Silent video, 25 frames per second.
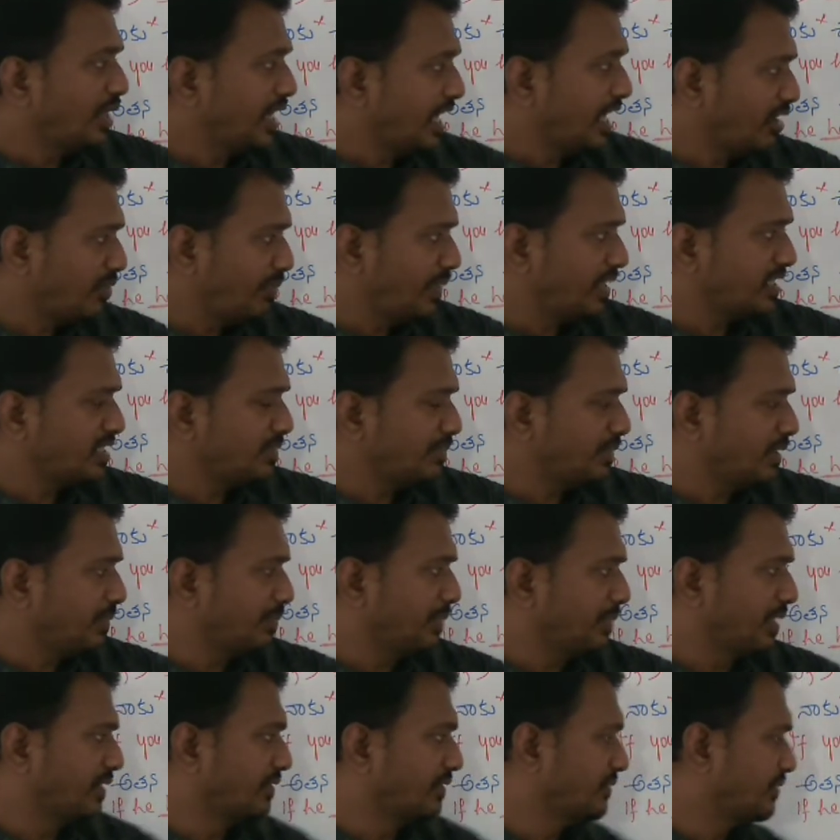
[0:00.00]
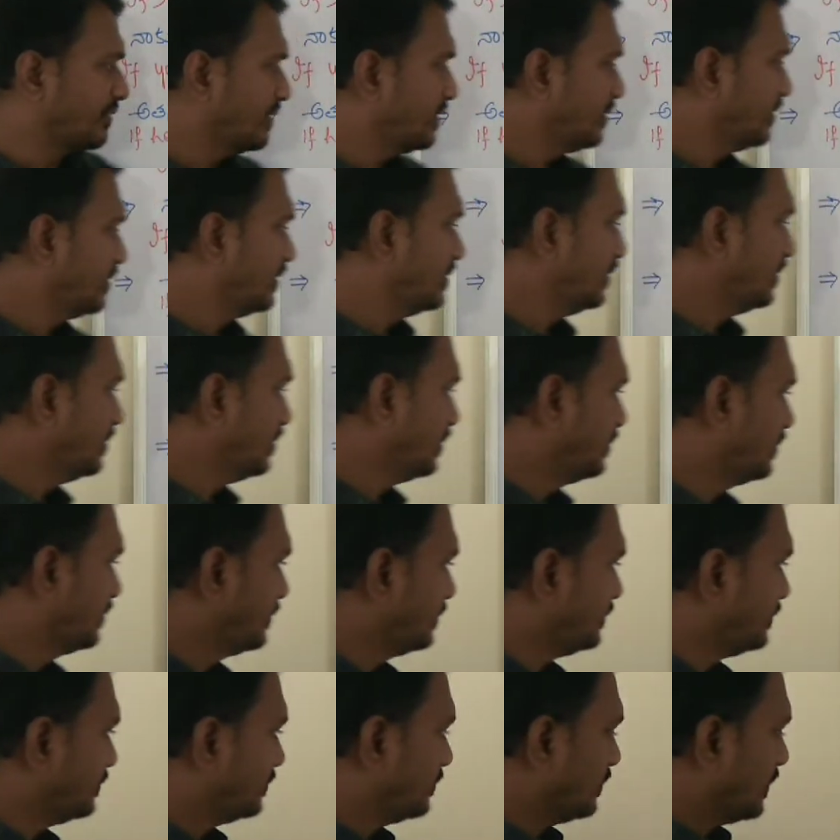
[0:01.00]
would have plus PPF.
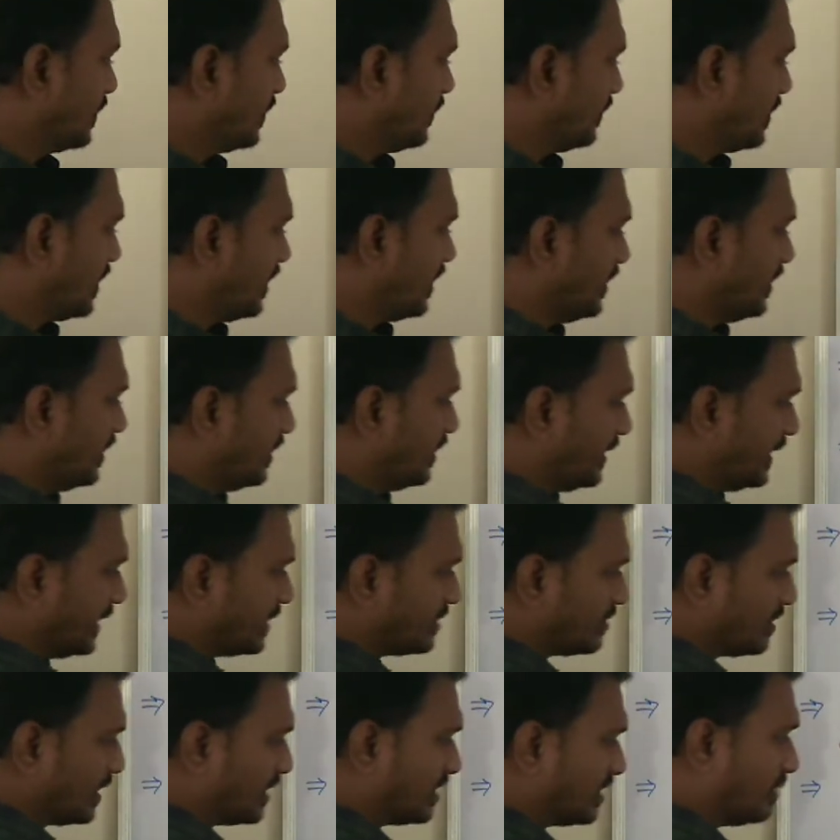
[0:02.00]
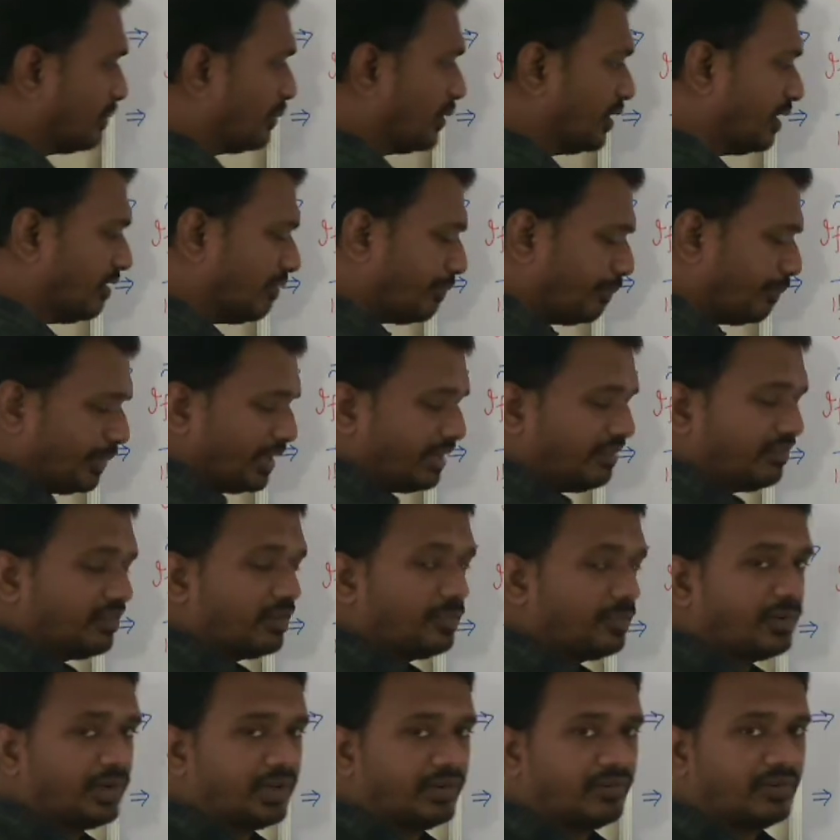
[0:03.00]
ఓకే నెక్స్ట్ అతను పిల
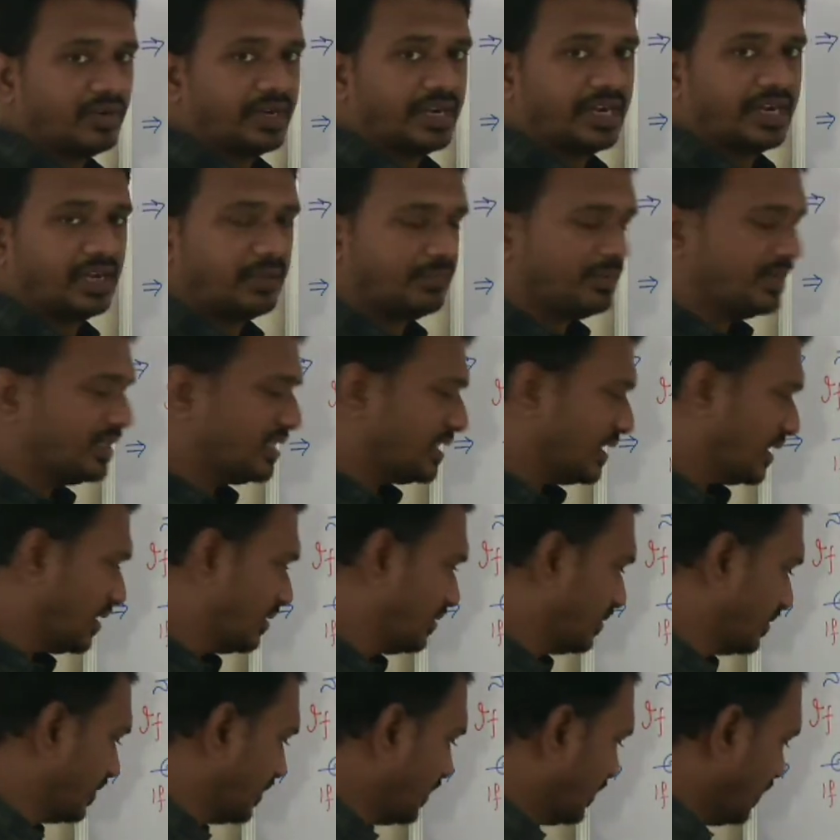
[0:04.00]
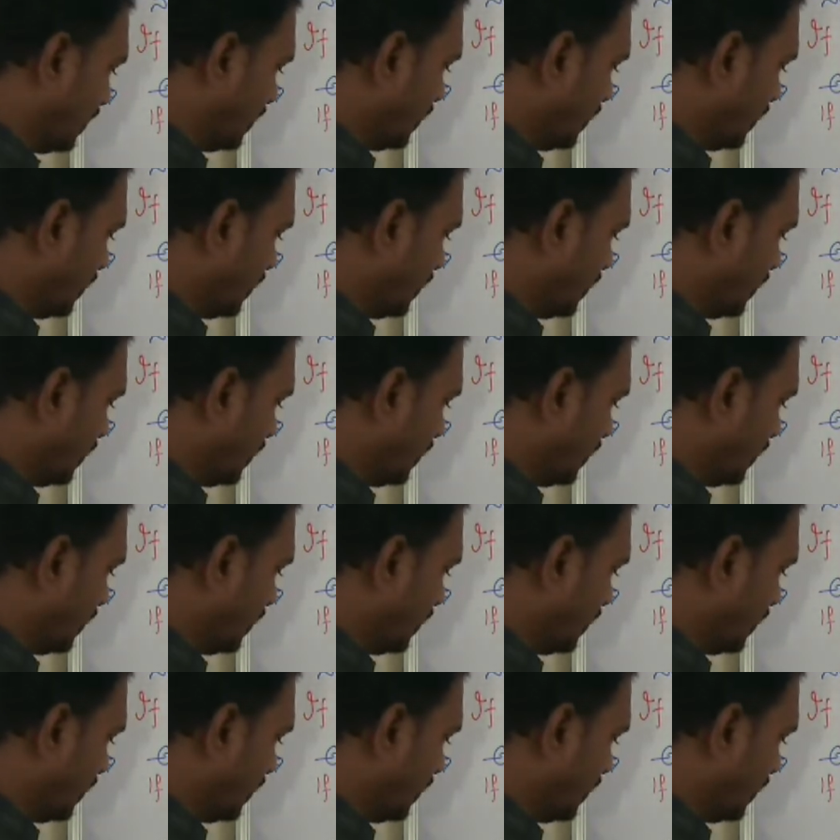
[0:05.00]
పిలవకపోయి ఉండే అంటే పిలిచాడు